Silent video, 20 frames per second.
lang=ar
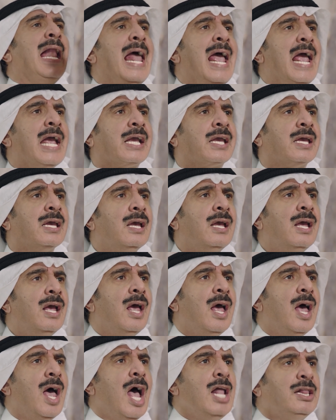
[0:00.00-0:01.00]
عليك
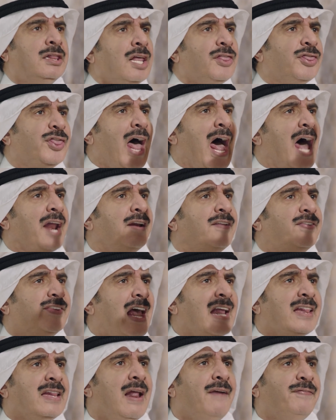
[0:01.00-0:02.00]
انت الظاهر
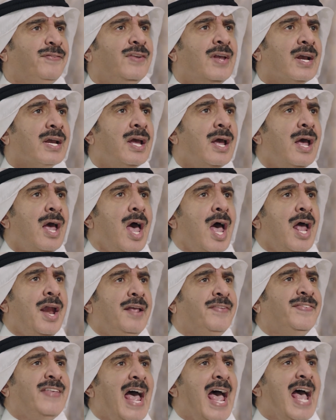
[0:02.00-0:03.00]
نسيت نفسك
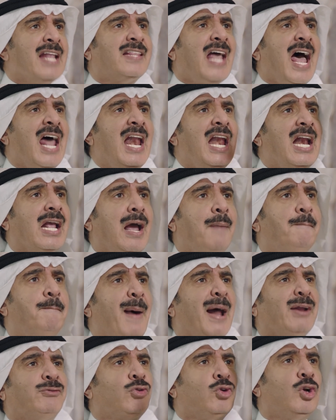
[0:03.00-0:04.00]
نسيت انا اللي
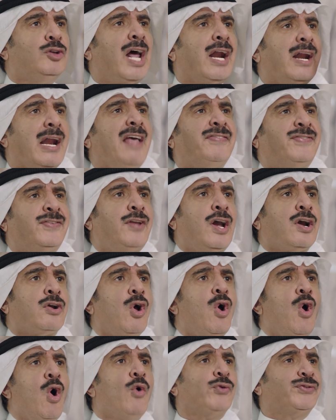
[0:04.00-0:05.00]
كبرتك ودرستك
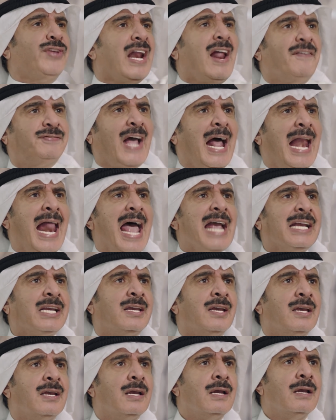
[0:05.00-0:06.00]
وصرفت عليك